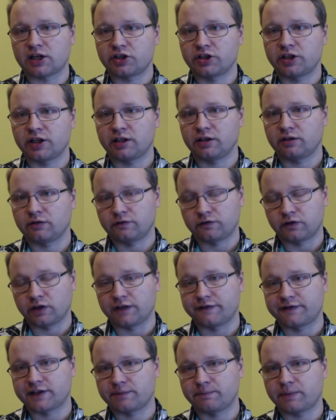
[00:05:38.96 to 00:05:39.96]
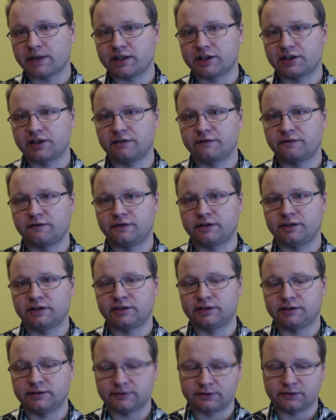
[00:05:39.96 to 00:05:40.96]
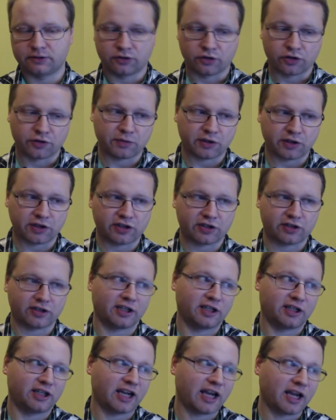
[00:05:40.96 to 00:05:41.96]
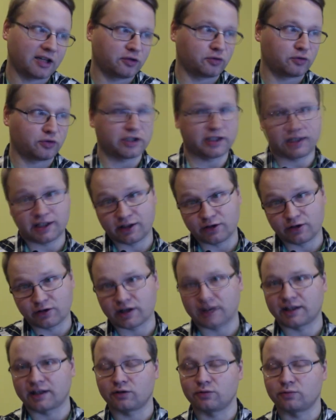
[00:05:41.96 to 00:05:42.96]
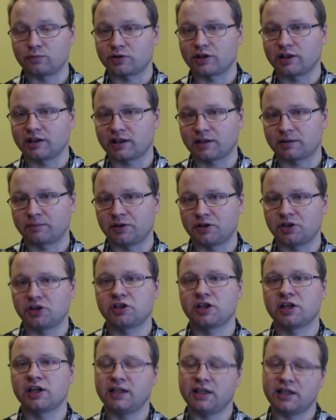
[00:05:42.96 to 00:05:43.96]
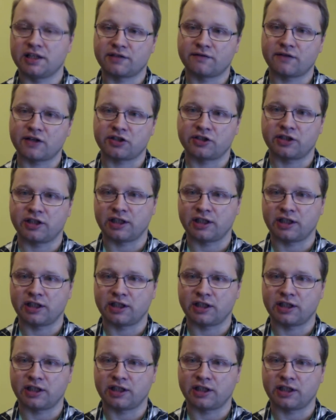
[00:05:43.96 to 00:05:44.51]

Każde Twoje wsparcie w e, rozprzestrzenianiu się tego kanału, można tak powiedzieć, jest